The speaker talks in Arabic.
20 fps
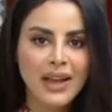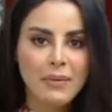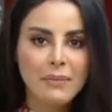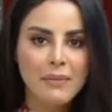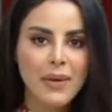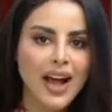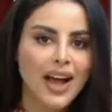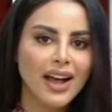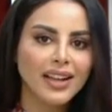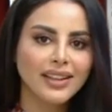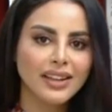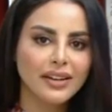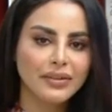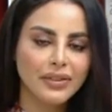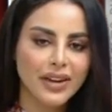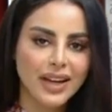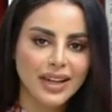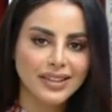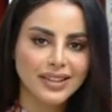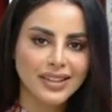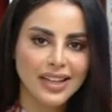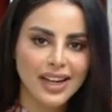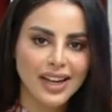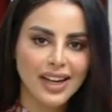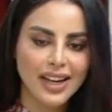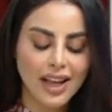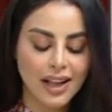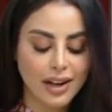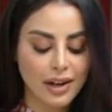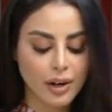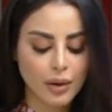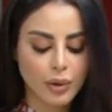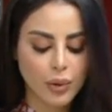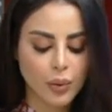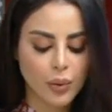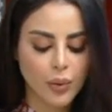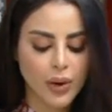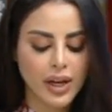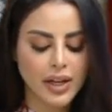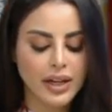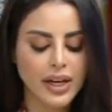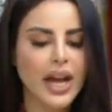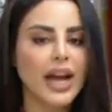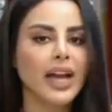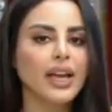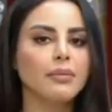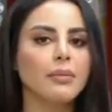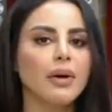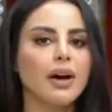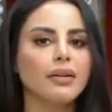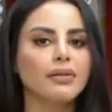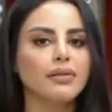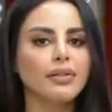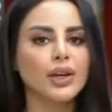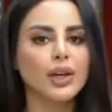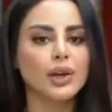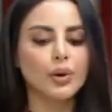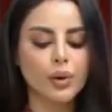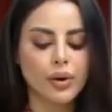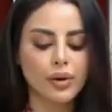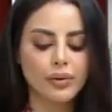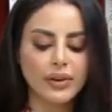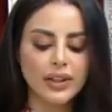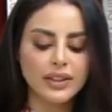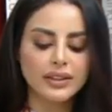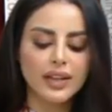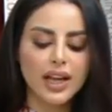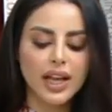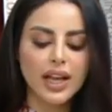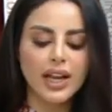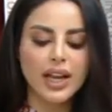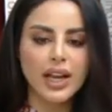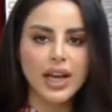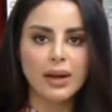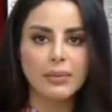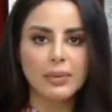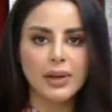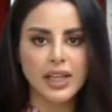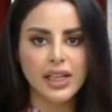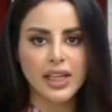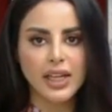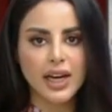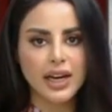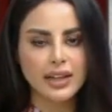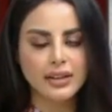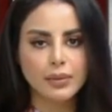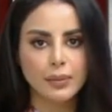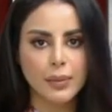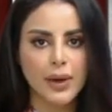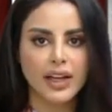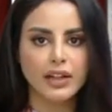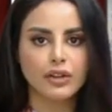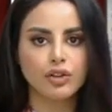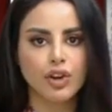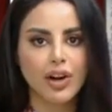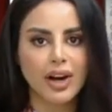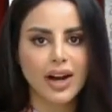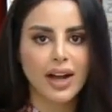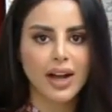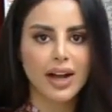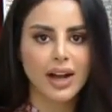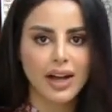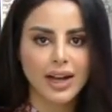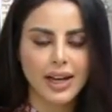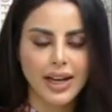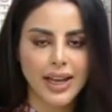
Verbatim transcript: بعد الفاصل القوة الناعمة في غرفة العمليات مع الجراحة